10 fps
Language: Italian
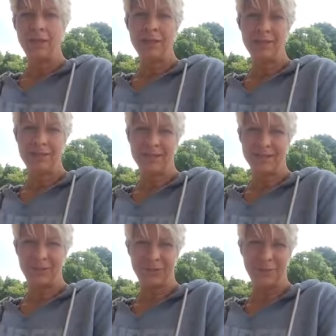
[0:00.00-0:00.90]
Ed è
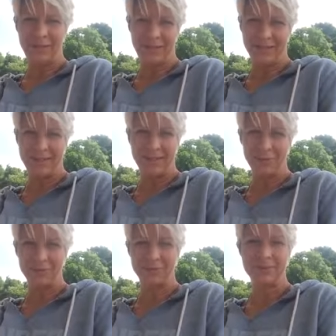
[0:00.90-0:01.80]
stato
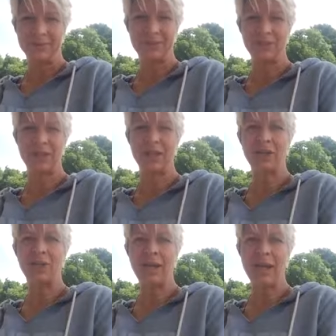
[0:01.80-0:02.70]
bellissimo
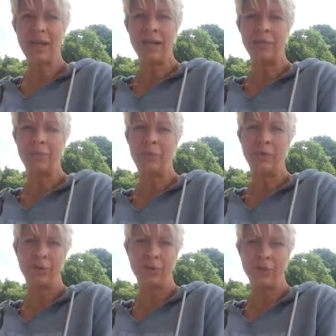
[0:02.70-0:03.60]
lavorare con lei.
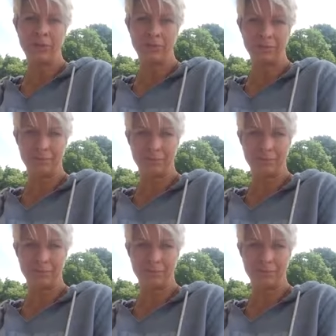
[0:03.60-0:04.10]
Poi